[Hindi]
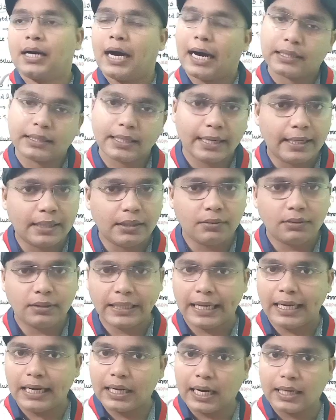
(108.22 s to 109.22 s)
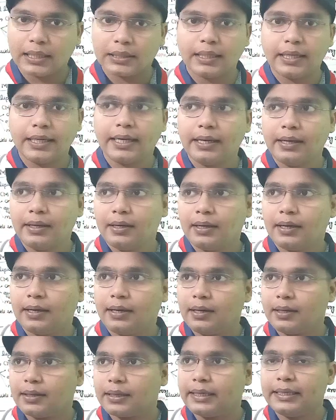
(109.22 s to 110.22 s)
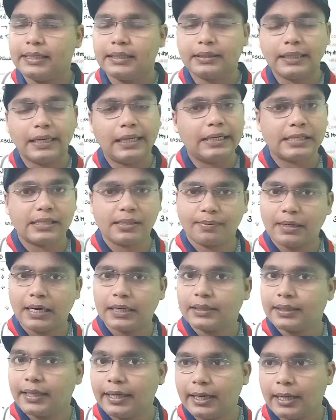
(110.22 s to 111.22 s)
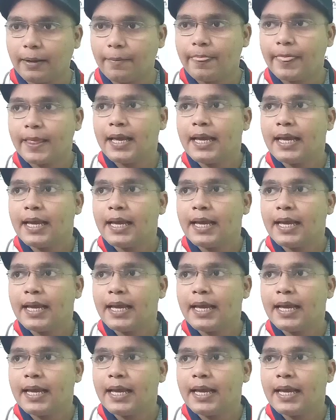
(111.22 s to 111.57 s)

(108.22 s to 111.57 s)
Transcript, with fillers: खाते हैं तेल खाते हैं है ना घी तेल ये सब खाते ही हैं